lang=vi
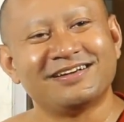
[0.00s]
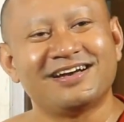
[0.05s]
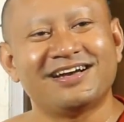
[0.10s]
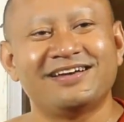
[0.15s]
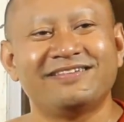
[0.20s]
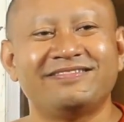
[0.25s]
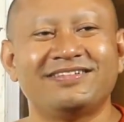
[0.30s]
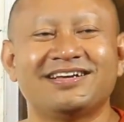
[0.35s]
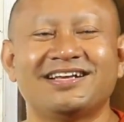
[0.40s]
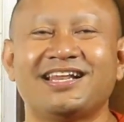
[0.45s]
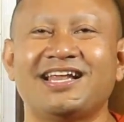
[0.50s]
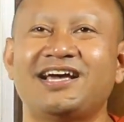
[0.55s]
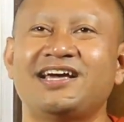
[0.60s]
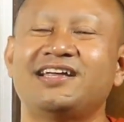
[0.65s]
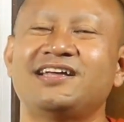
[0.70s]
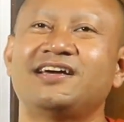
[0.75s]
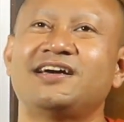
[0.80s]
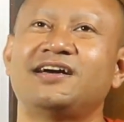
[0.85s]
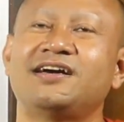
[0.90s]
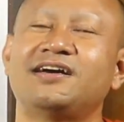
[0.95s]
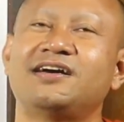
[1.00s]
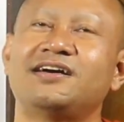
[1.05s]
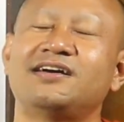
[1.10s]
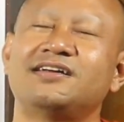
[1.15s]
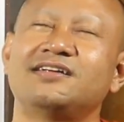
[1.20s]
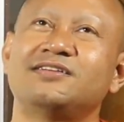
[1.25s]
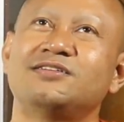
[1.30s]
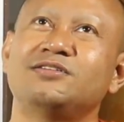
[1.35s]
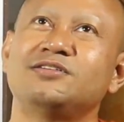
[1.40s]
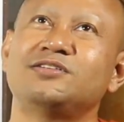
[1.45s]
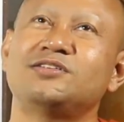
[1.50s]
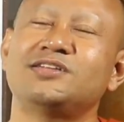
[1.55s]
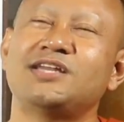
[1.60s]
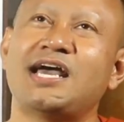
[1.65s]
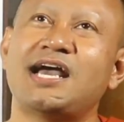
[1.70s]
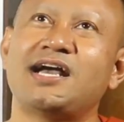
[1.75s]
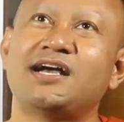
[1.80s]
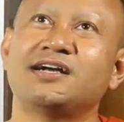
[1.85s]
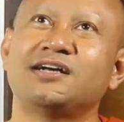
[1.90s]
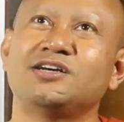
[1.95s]
rồi việc là đôi
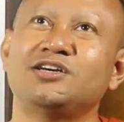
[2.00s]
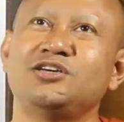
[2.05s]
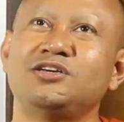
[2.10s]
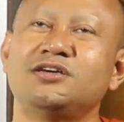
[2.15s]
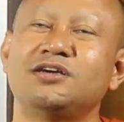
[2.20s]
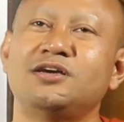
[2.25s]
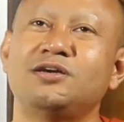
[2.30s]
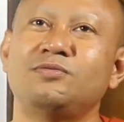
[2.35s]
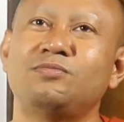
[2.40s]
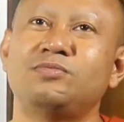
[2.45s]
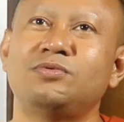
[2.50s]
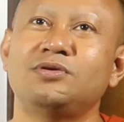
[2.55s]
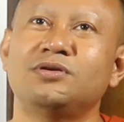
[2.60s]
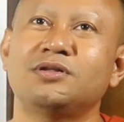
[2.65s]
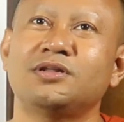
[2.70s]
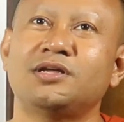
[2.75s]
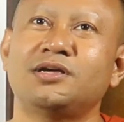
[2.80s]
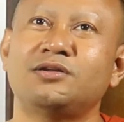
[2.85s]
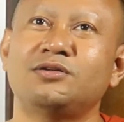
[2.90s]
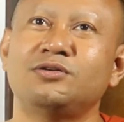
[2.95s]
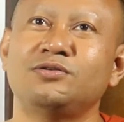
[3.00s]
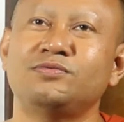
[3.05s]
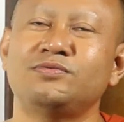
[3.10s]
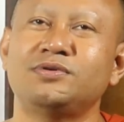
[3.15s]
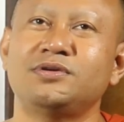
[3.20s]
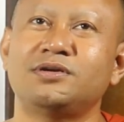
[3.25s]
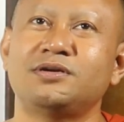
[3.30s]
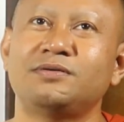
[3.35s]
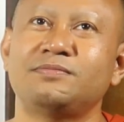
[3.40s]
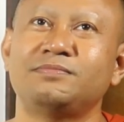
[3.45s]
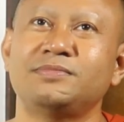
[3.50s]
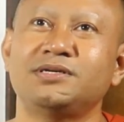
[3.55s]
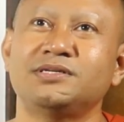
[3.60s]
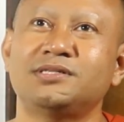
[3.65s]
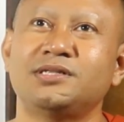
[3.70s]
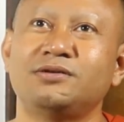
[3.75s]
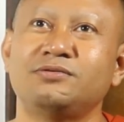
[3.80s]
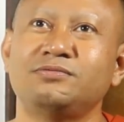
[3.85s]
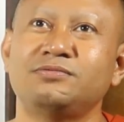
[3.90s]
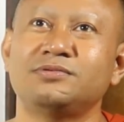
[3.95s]
đạn nghi ấy việc là đôi việc mơ
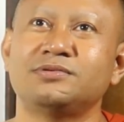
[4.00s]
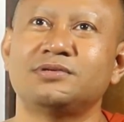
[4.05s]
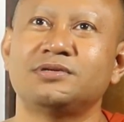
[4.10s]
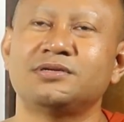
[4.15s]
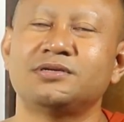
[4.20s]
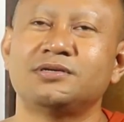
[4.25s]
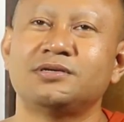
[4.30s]
tâu